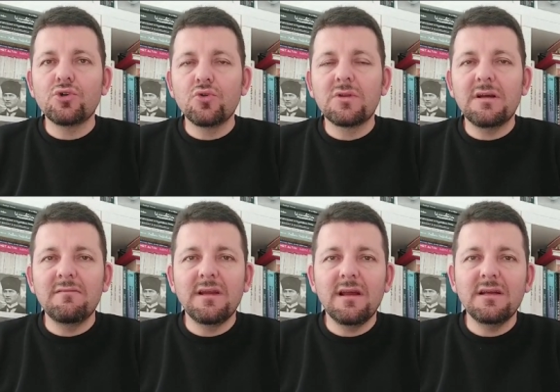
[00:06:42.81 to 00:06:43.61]

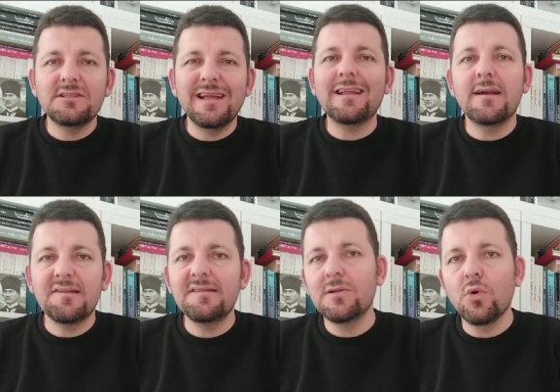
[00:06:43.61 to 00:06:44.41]
boşlukta veya işte
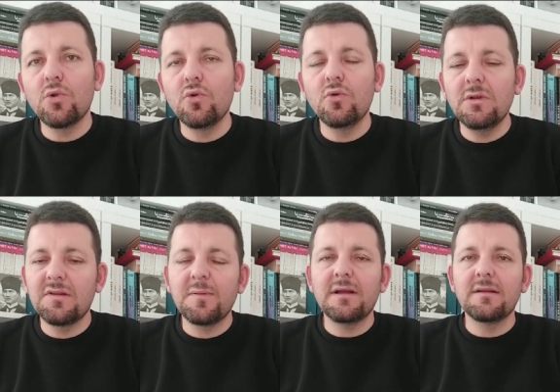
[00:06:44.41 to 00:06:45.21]
yetersizlikte
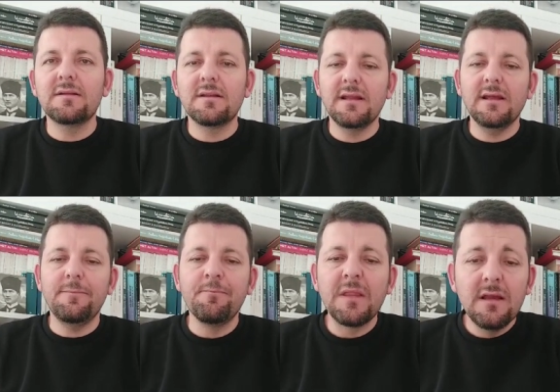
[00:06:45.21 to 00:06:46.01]
olduğunun ispatıdır
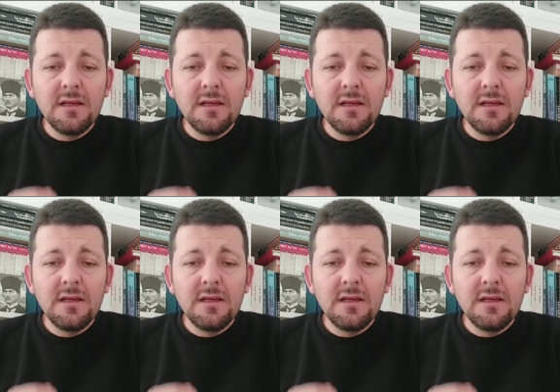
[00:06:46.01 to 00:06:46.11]
diyelim.